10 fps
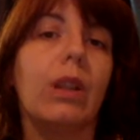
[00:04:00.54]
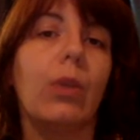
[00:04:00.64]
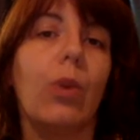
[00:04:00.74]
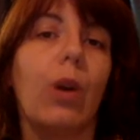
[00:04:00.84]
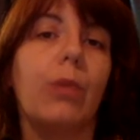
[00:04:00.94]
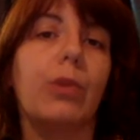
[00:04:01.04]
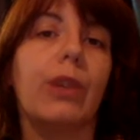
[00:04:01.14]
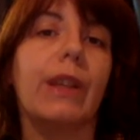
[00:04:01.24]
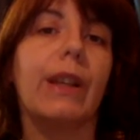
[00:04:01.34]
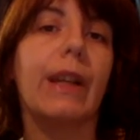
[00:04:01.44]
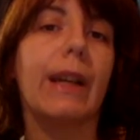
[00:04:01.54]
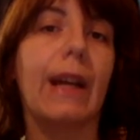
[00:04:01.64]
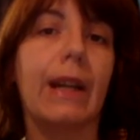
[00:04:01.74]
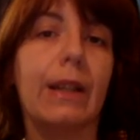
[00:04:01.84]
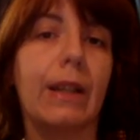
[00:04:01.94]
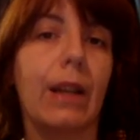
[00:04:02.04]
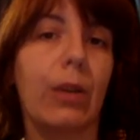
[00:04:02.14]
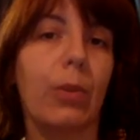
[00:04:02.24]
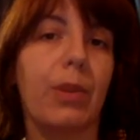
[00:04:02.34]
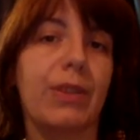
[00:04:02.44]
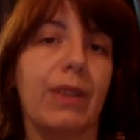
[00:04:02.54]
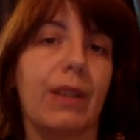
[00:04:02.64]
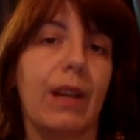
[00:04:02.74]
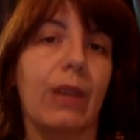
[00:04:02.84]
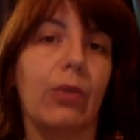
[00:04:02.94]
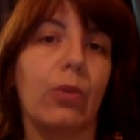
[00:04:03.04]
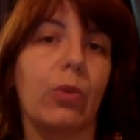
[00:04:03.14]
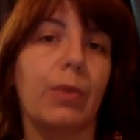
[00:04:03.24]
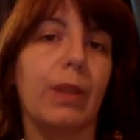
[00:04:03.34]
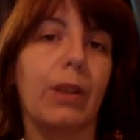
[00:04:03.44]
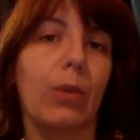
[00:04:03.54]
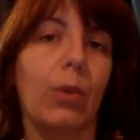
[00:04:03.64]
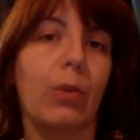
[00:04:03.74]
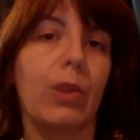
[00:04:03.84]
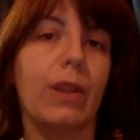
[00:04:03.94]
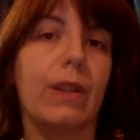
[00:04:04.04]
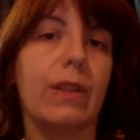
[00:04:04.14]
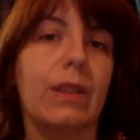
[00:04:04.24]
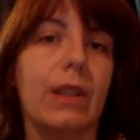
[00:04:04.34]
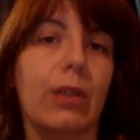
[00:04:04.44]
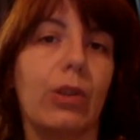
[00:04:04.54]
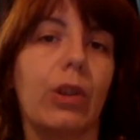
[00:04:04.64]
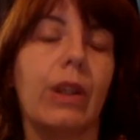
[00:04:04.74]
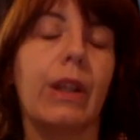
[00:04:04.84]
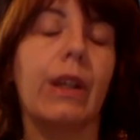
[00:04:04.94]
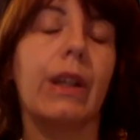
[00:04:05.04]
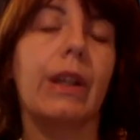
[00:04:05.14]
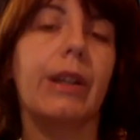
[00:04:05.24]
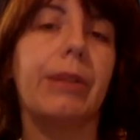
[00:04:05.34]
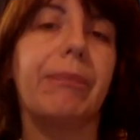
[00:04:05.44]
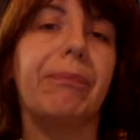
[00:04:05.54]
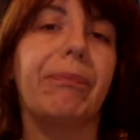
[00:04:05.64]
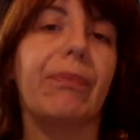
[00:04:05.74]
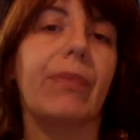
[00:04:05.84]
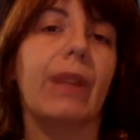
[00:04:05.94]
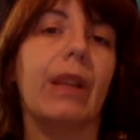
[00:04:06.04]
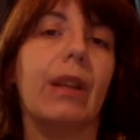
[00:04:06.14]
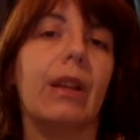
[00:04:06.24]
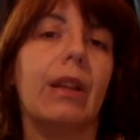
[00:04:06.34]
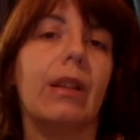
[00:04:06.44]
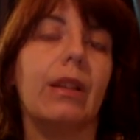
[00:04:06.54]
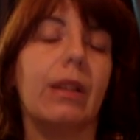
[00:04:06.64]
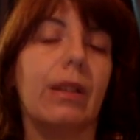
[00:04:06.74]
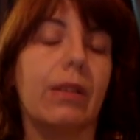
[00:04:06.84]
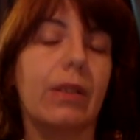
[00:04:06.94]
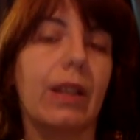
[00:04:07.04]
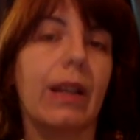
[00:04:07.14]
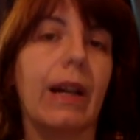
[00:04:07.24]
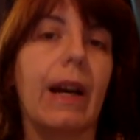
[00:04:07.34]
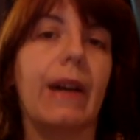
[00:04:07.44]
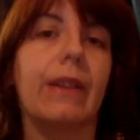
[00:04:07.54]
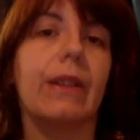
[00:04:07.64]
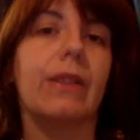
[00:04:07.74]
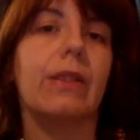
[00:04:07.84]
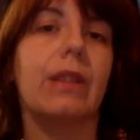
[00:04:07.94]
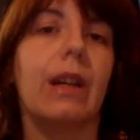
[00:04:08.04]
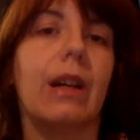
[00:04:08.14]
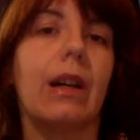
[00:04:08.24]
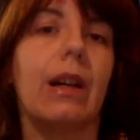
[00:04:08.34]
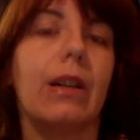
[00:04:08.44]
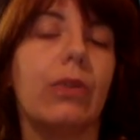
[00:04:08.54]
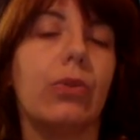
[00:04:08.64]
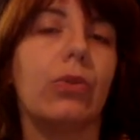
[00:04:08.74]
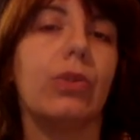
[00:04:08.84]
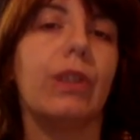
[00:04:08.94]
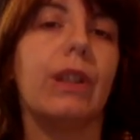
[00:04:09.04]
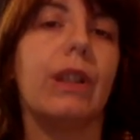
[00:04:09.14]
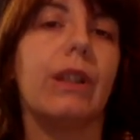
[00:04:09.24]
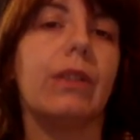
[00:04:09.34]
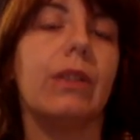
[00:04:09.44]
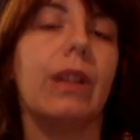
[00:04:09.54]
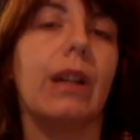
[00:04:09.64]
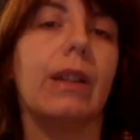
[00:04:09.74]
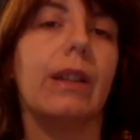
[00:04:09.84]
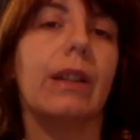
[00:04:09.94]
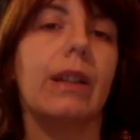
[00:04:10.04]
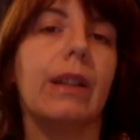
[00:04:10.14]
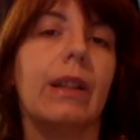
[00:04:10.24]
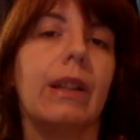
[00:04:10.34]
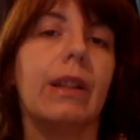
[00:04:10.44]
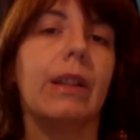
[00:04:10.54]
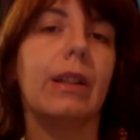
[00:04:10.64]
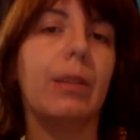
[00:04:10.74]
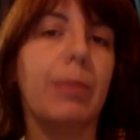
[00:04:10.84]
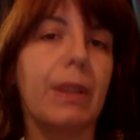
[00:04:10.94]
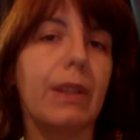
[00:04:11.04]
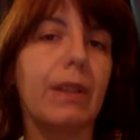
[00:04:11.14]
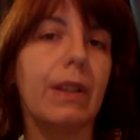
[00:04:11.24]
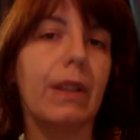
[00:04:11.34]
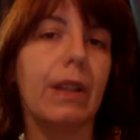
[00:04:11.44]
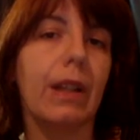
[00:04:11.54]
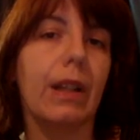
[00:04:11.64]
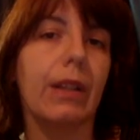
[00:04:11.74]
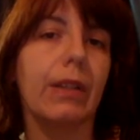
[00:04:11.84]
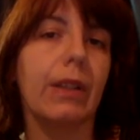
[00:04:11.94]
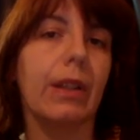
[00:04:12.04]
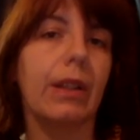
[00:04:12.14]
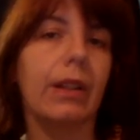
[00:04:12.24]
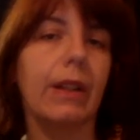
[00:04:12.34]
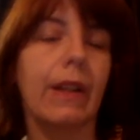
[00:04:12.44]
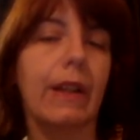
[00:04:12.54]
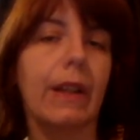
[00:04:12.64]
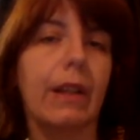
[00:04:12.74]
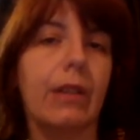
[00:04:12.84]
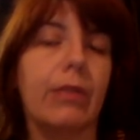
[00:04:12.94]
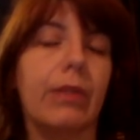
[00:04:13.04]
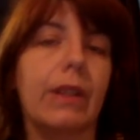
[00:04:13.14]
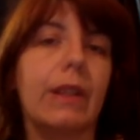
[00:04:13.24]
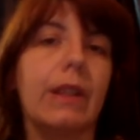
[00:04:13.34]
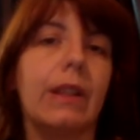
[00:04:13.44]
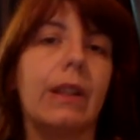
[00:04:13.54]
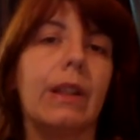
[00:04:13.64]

l'uomo che le carte le hanno presentato come uomo del destino. Ehm, eh, sia le carte, sia i sogni, sia anche i dipinti che Len eh, crea. Infatti,